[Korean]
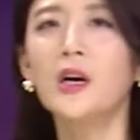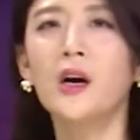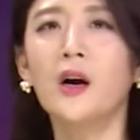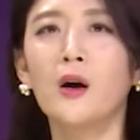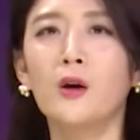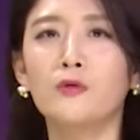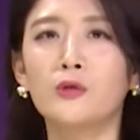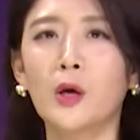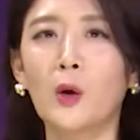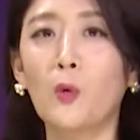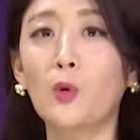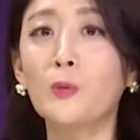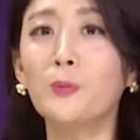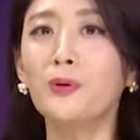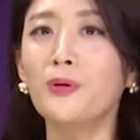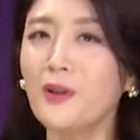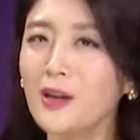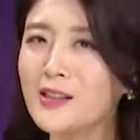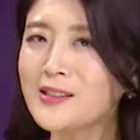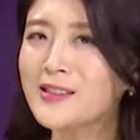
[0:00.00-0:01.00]
어, 우리가 5급
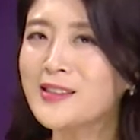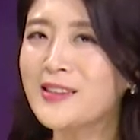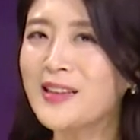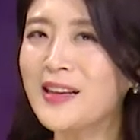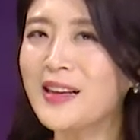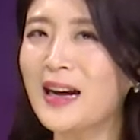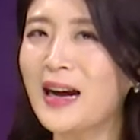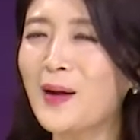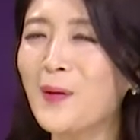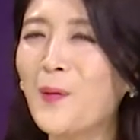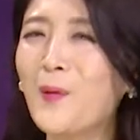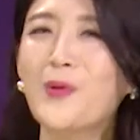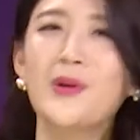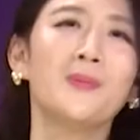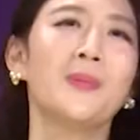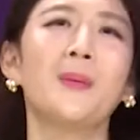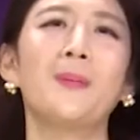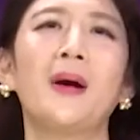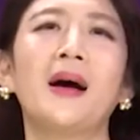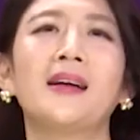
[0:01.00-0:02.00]
플러스니까
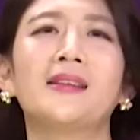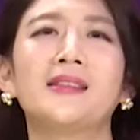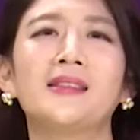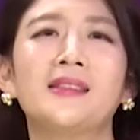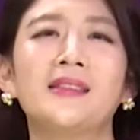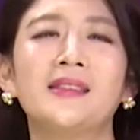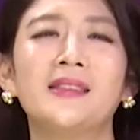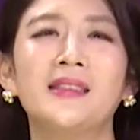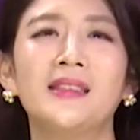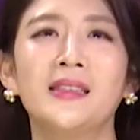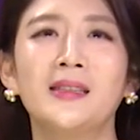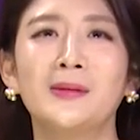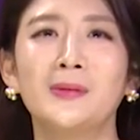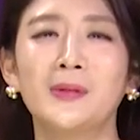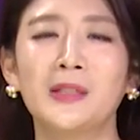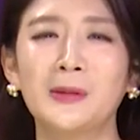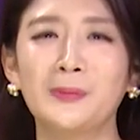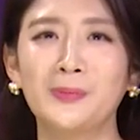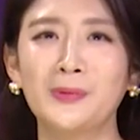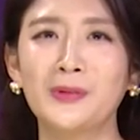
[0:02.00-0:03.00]
5급만
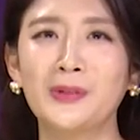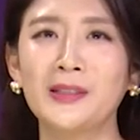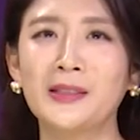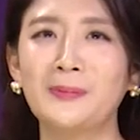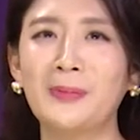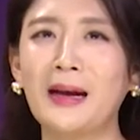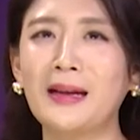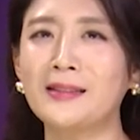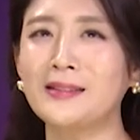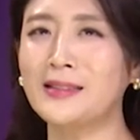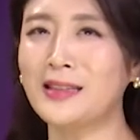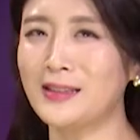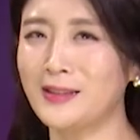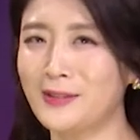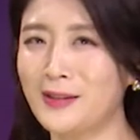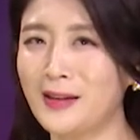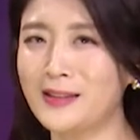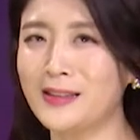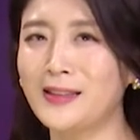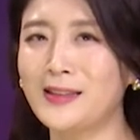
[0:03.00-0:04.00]
받으실 분들은 많지 않을 것
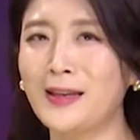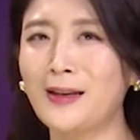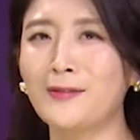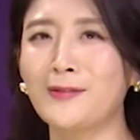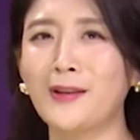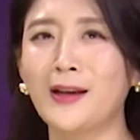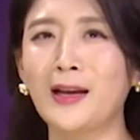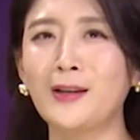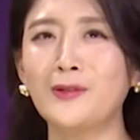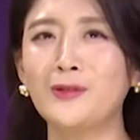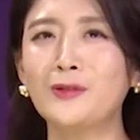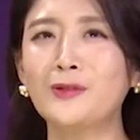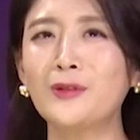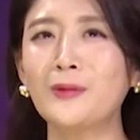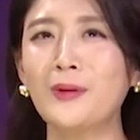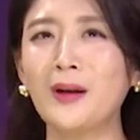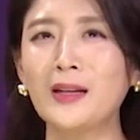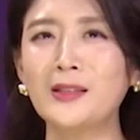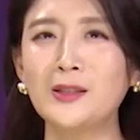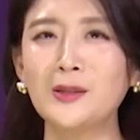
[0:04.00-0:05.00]
같은데 우리가
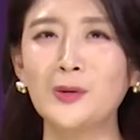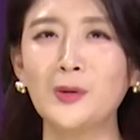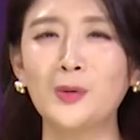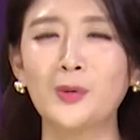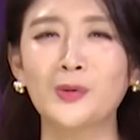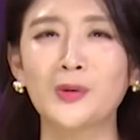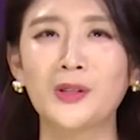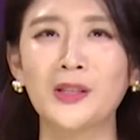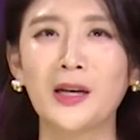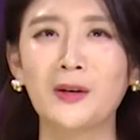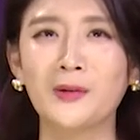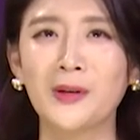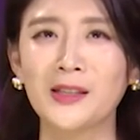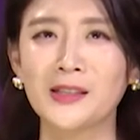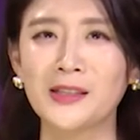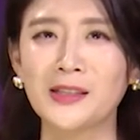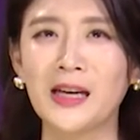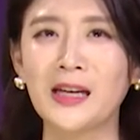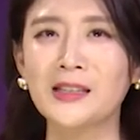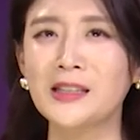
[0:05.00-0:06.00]
6급까지도 도전하고
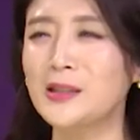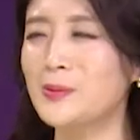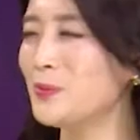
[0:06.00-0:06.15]
계시다 하시는